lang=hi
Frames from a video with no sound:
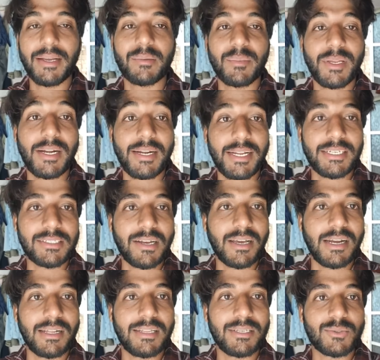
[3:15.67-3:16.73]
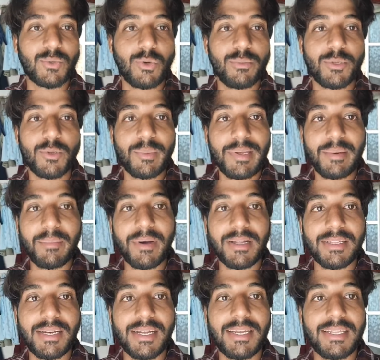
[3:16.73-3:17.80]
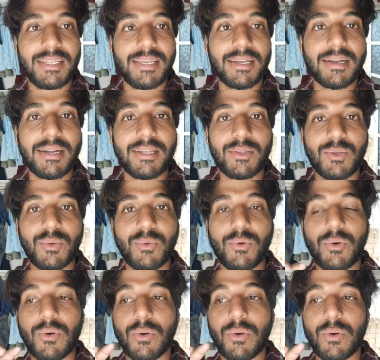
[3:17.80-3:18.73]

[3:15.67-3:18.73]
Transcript: एक मेरा टेस्ट लग रहा था स्कूल में तो मैंने बांध रखी थी ये घड़ी तो